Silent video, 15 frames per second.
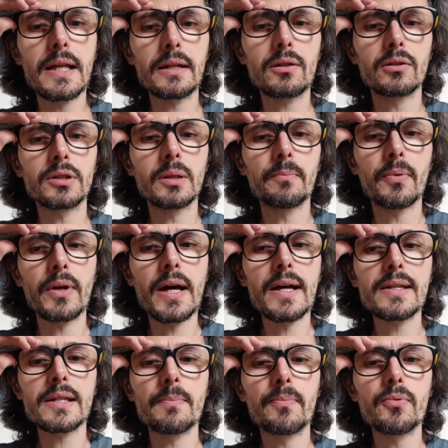L'art
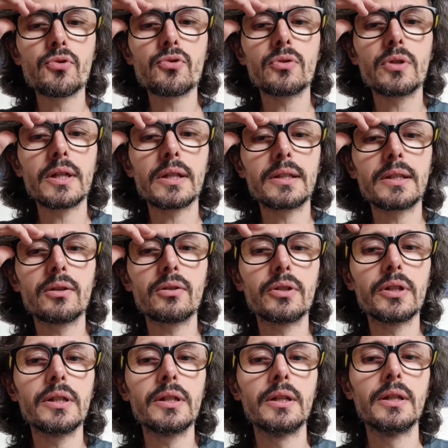contemporain, c'est plus une
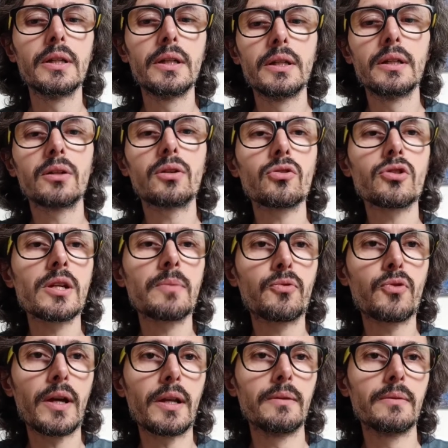catégorie
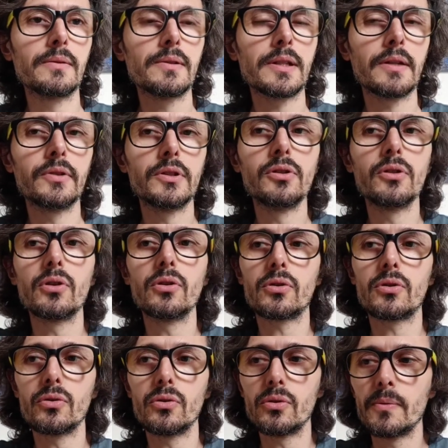conceptuelle. Ça veut
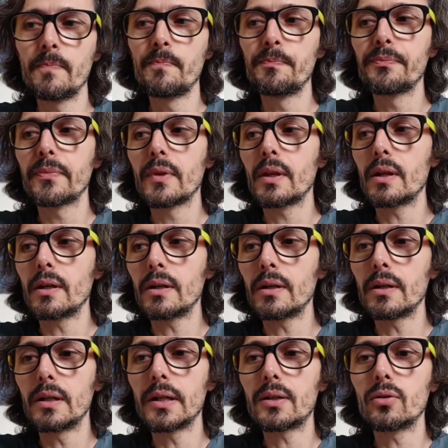dire que
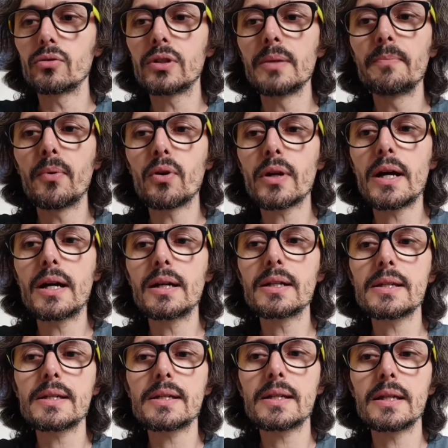euh, les
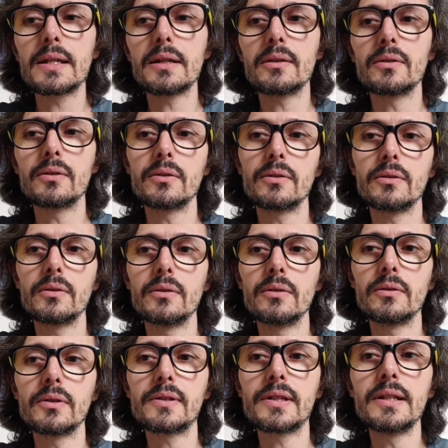contemporains,
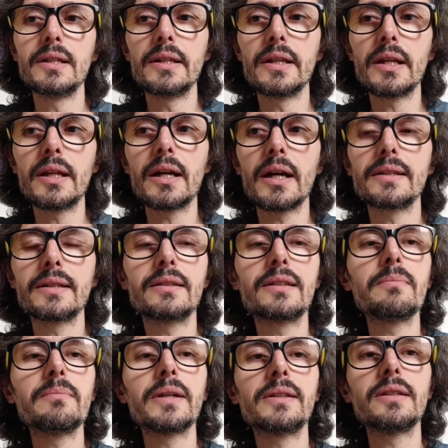euh, c'est lié à des
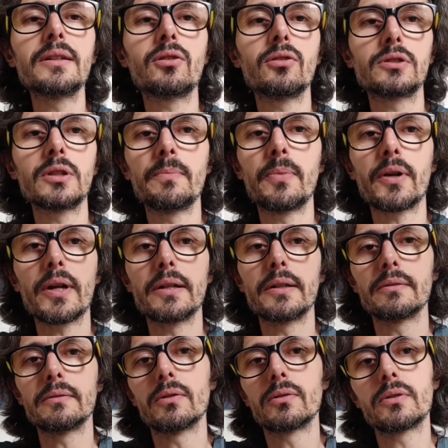thématiques contemporaines.
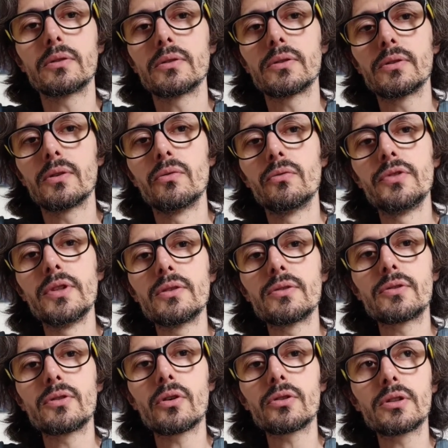Donc euh, on vit une
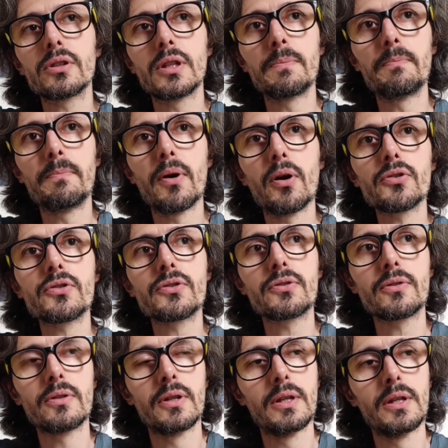sorte de
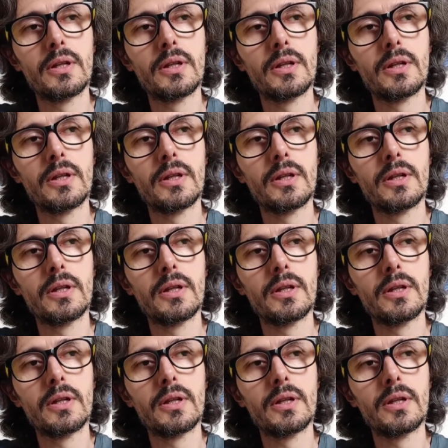post...